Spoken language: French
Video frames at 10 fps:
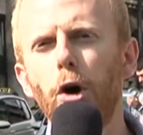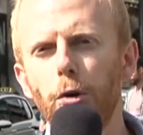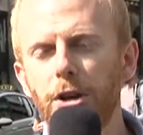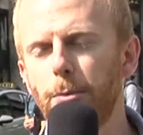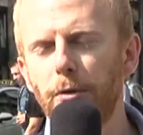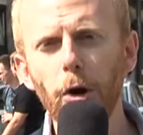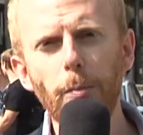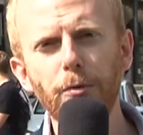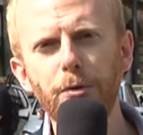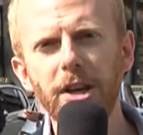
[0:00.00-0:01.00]
le game over
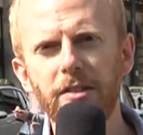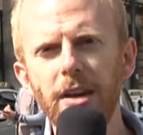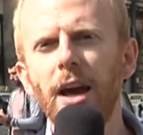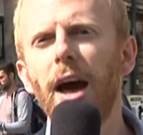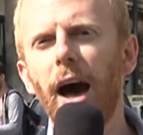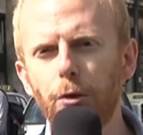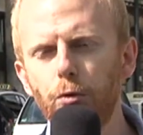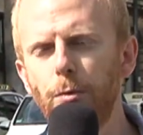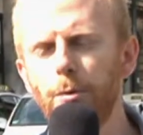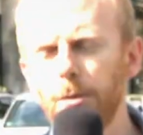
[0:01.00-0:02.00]
peut vous guetter à
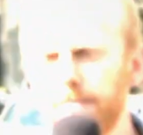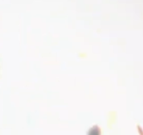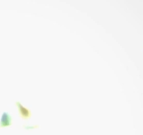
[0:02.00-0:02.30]
tout moment.